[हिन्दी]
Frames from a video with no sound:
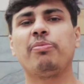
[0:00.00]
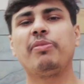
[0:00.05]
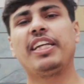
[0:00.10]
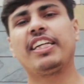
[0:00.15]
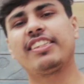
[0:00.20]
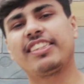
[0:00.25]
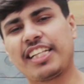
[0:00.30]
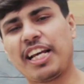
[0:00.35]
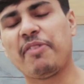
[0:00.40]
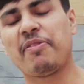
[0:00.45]
तो अब
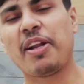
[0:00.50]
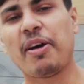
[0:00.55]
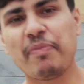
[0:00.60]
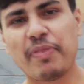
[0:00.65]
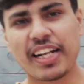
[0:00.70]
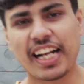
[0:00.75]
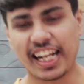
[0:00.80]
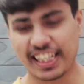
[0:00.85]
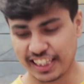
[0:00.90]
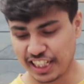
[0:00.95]
नेक्स्ट कैमरा
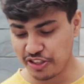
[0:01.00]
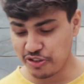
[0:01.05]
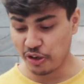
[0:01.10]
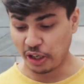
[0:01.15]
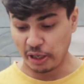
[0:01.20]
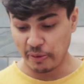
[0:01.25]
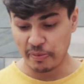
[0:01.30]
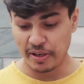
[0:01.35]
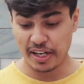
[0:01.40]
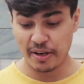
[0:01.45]
पर आते हैं
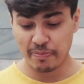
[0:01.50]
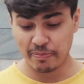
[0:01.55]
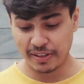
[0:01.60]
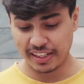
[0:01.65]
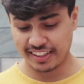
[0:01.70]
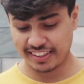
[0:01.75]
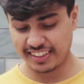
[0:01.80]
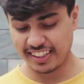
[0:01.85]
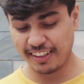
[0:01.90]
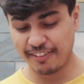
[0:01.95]
जो कि मेरा
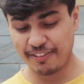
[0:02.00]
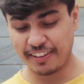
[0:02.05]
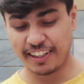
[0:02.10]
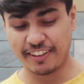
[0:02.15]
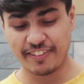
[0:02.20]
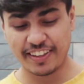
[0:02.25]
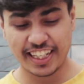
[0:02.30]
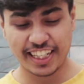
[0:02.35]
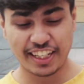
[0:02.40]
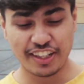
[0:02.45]
पर्सनल
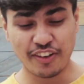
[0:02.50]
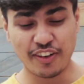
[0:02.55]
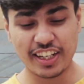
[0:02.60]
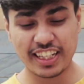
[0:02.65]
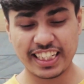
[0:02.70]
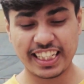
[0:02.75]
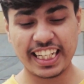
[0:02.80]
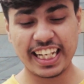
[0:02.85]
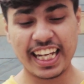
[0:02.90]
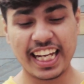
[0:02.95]
फेवरेट है
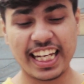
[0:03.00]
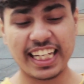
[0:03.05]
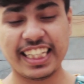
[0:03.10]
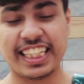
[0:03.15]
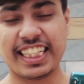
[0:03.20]
और ये है